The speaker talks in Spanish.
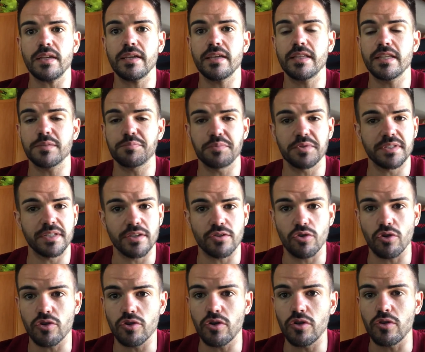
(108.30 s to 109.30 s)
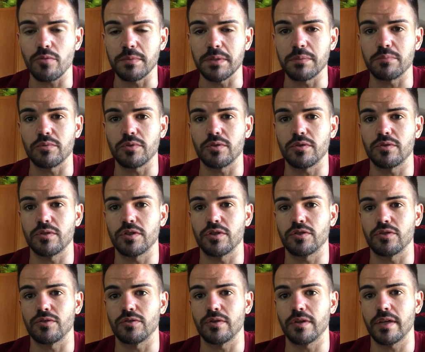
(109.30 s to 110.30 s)
y después de coco, lo mismo, os he
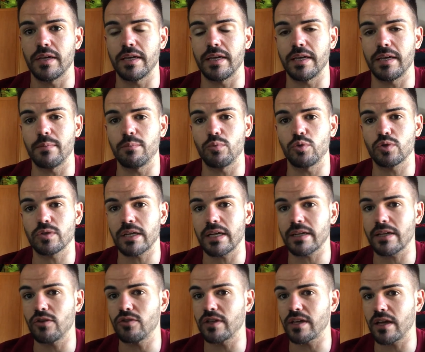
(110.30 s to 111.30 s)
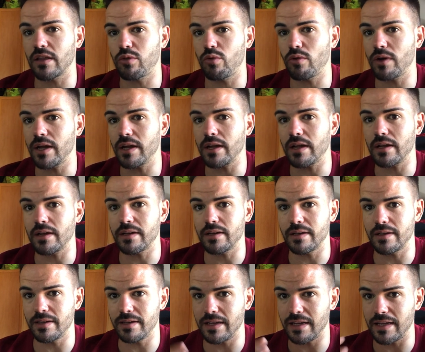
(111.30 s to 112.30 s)
dicho. en eh, buscar que no tenga azúcar,
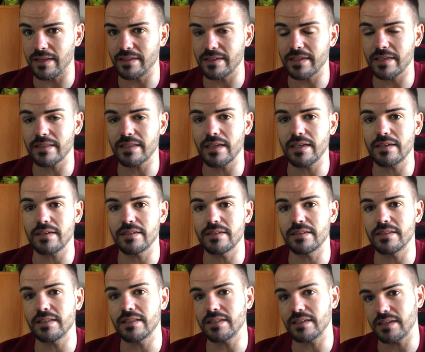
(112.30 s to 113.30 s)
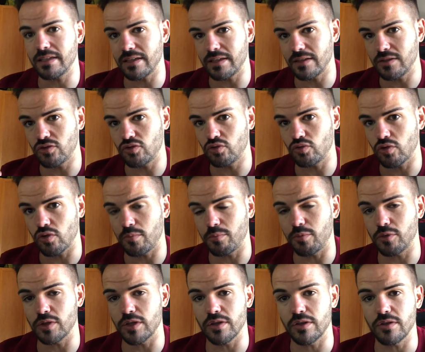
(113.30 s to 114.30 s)
ni en la etiqueta, ni en su
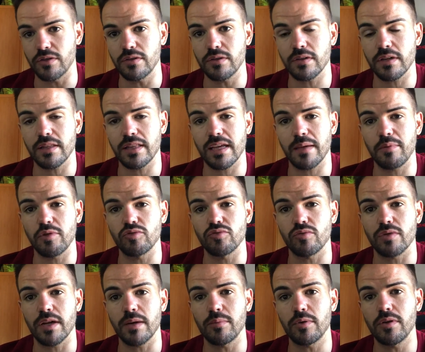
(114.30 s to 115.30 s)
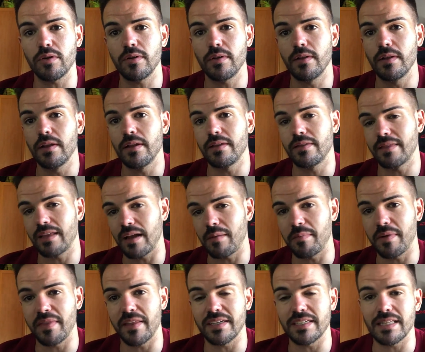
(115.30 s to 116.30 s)
composición, que tenga menos de un gramo. De
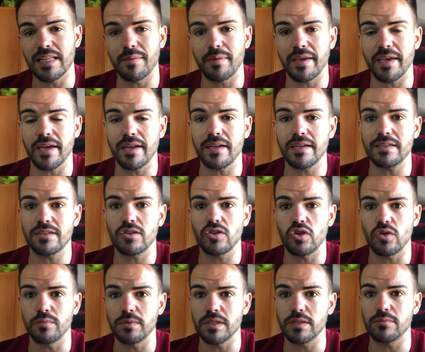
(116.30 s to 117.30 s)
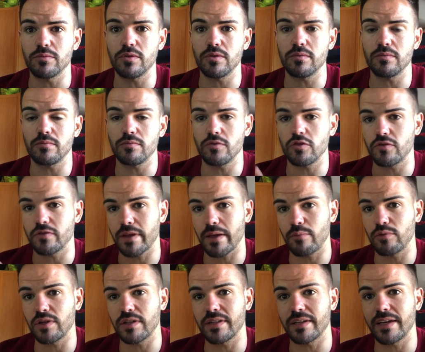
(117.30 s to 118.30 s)
almendras y de avellanas, lo mismo. Nos
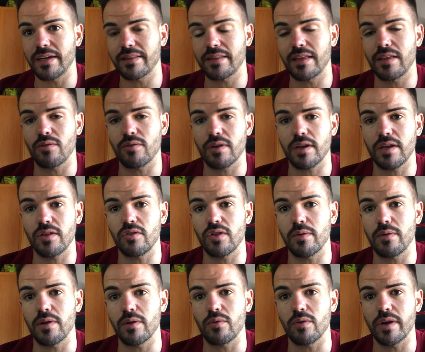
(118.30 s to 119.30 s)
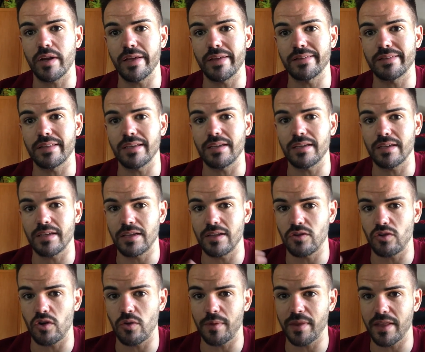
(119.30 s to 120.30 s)
fijamos en la etiqueta y aunque no lleve ningún ingrediente y
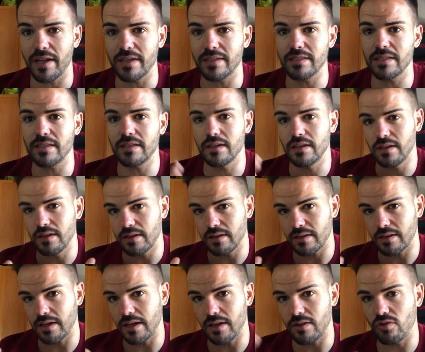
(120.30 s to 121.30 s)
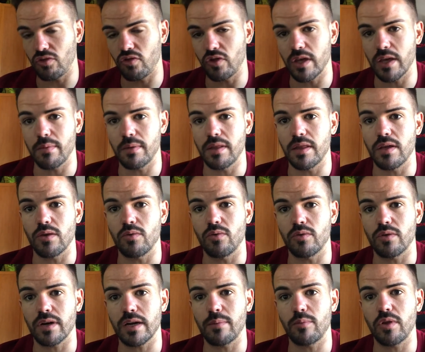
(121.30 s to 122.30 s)
no lo vendan así, que no lleve
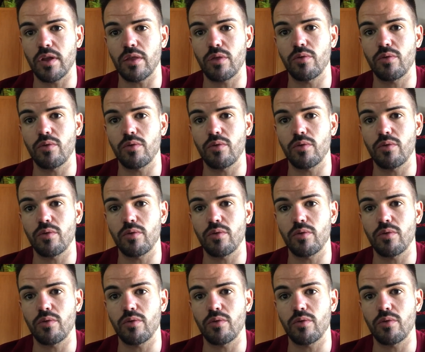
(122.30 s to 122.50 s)
ningún gramo de